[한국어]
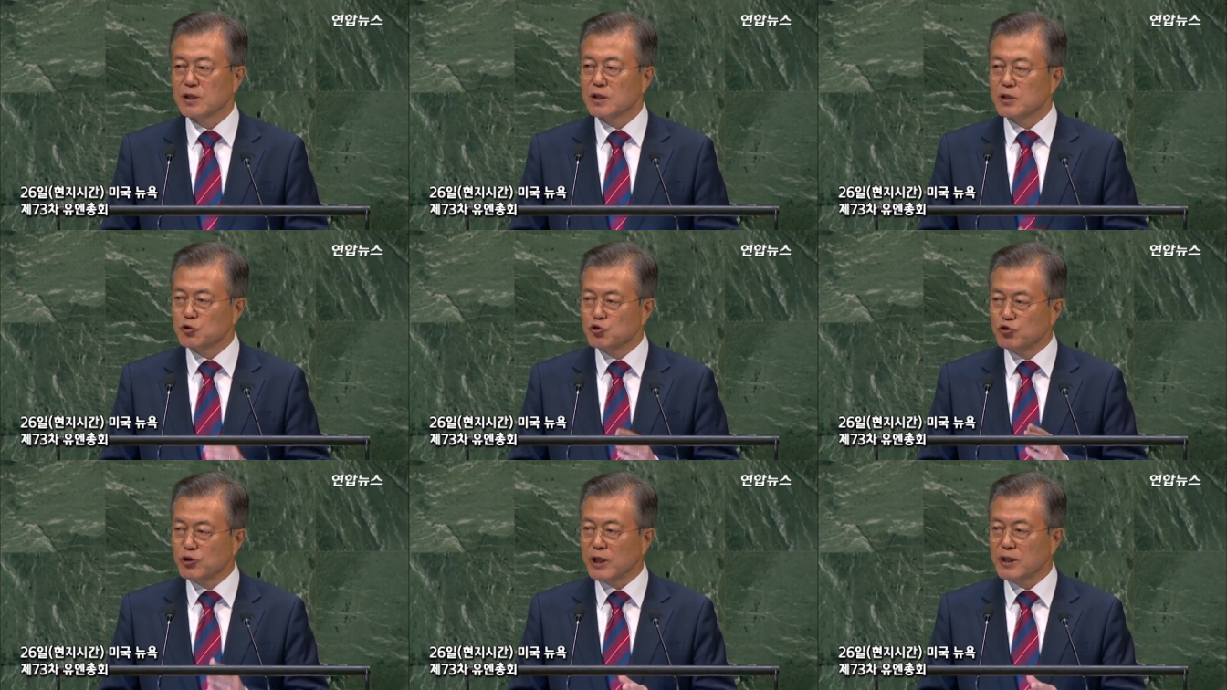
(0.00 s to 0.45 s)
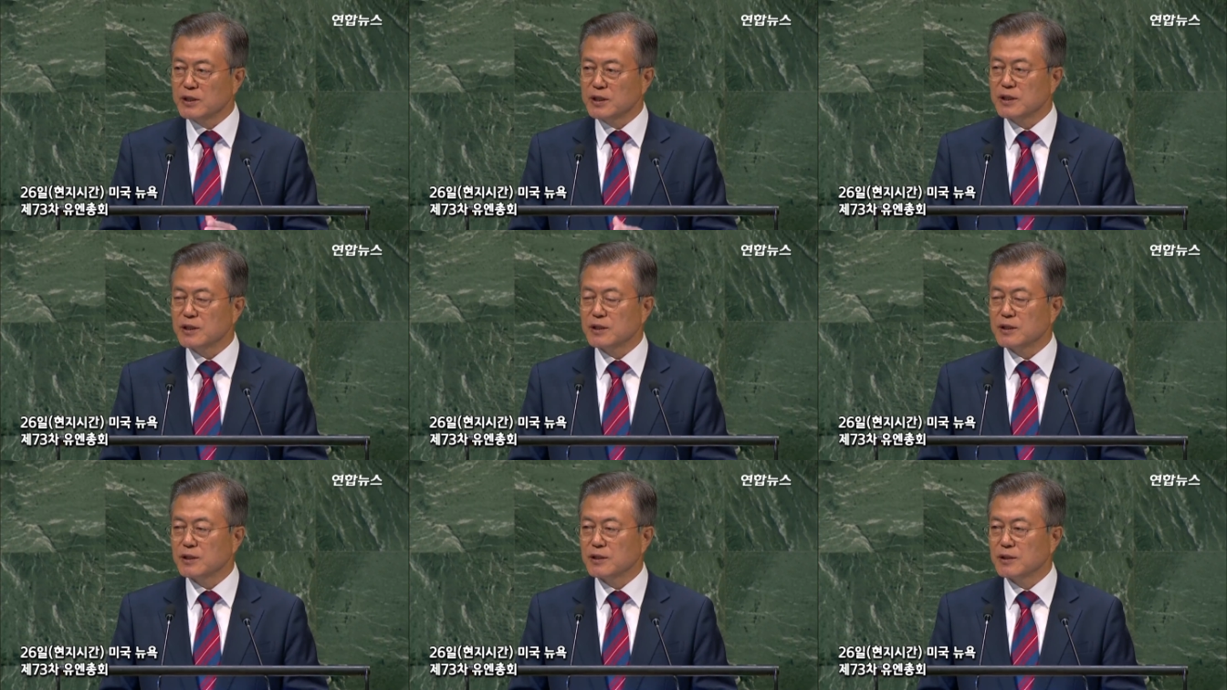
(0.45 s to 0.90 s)

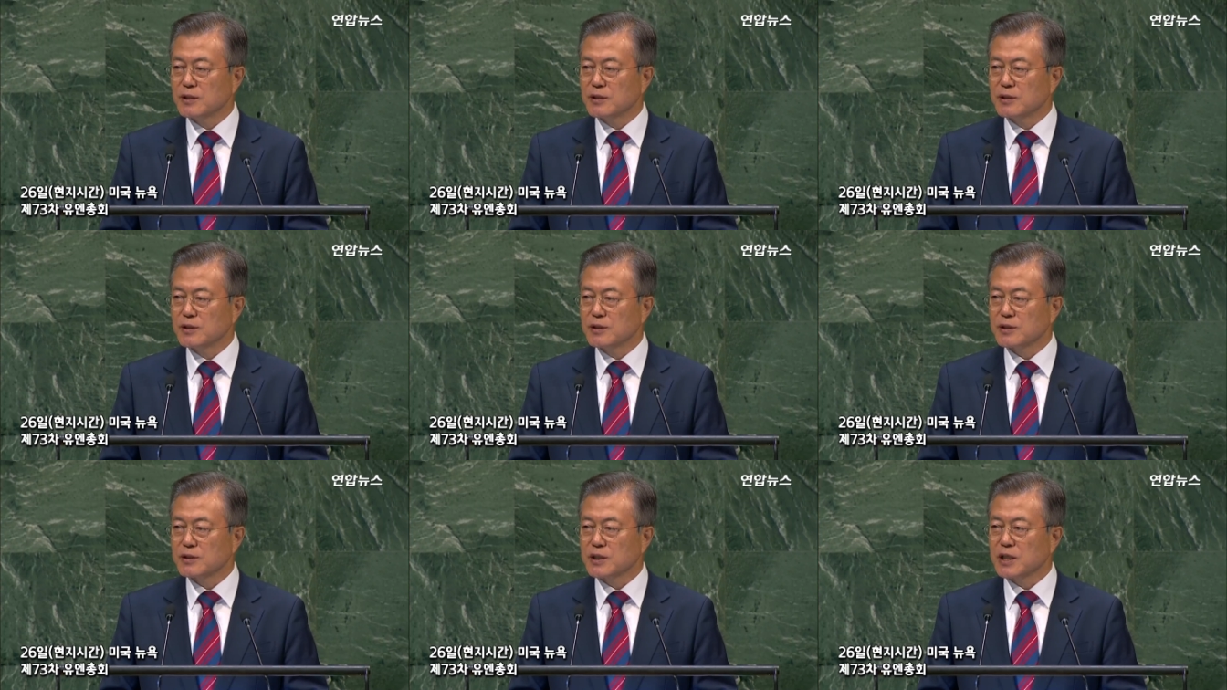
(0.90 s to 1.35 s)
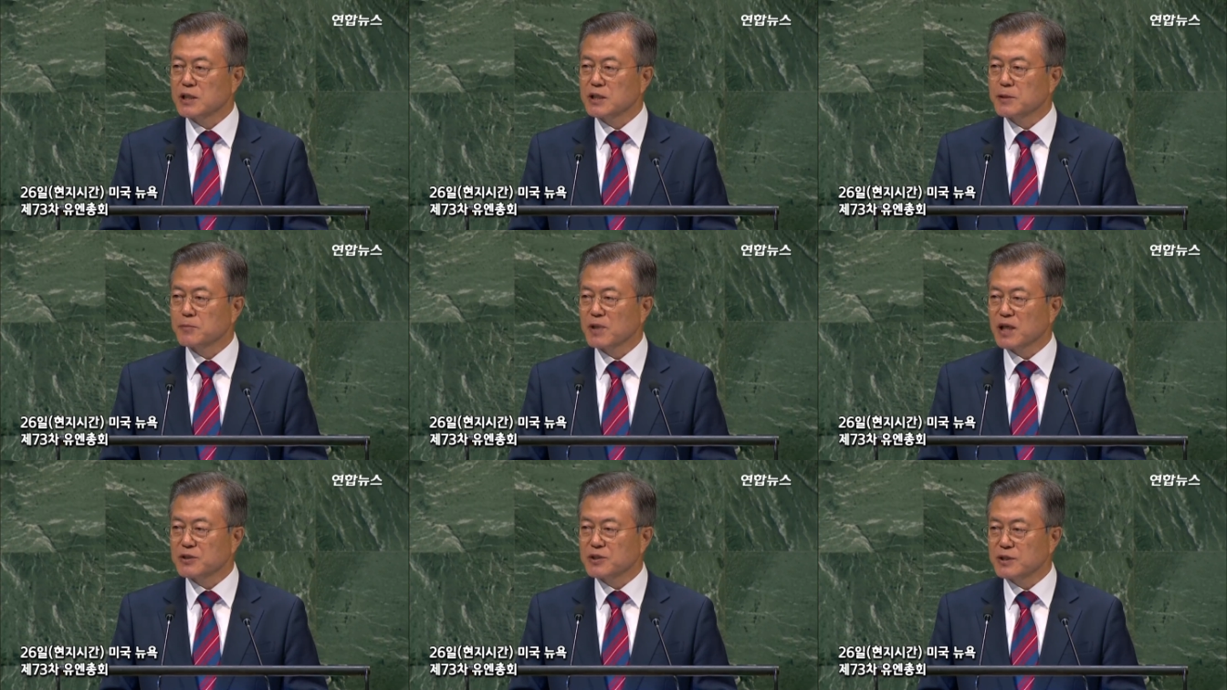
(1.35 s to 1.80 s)
유엔이
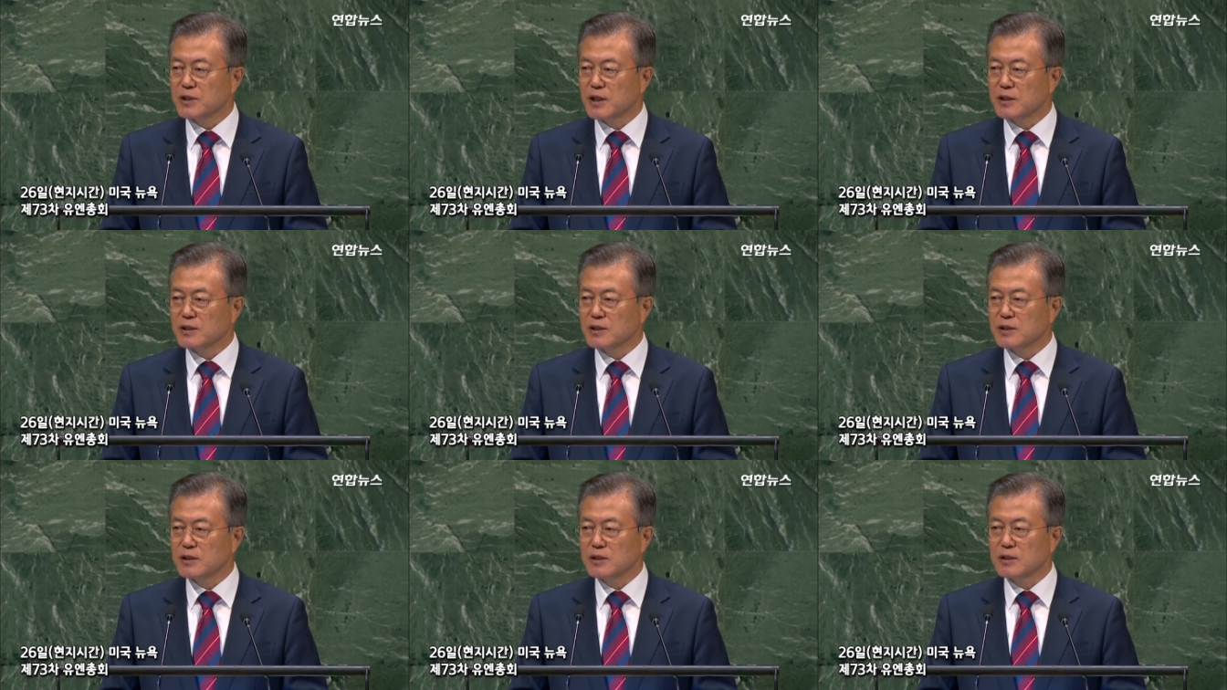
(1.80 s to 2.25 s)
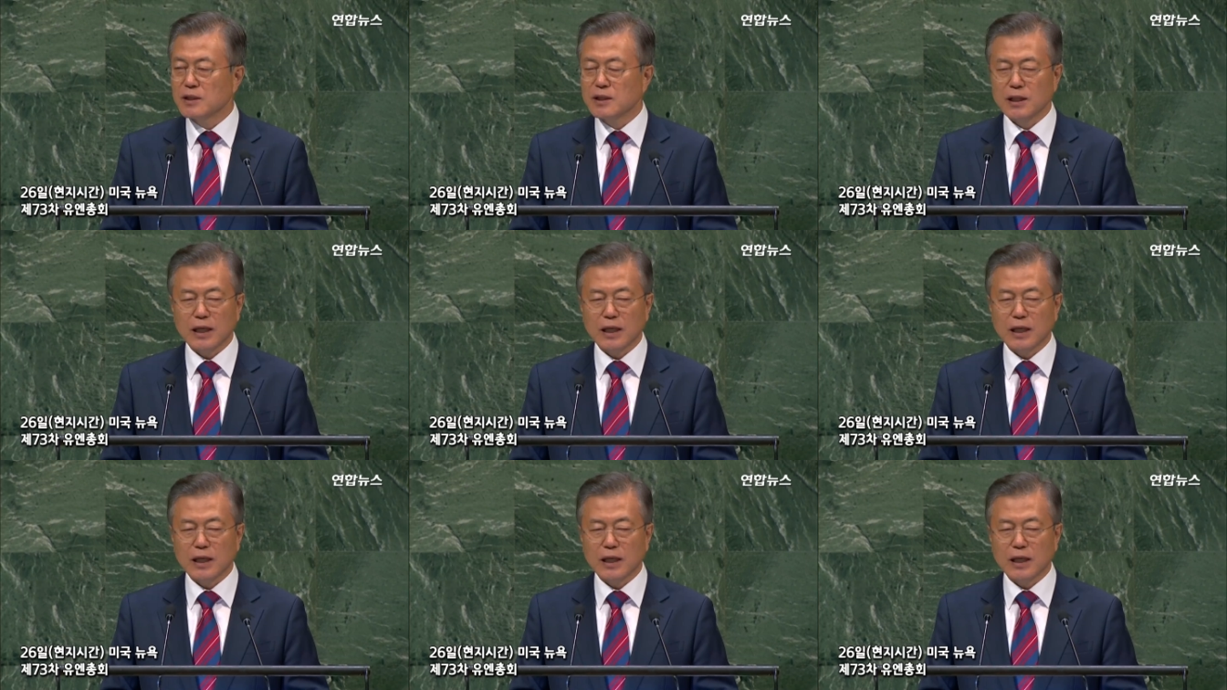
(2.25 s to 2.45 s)
경험과 지혜를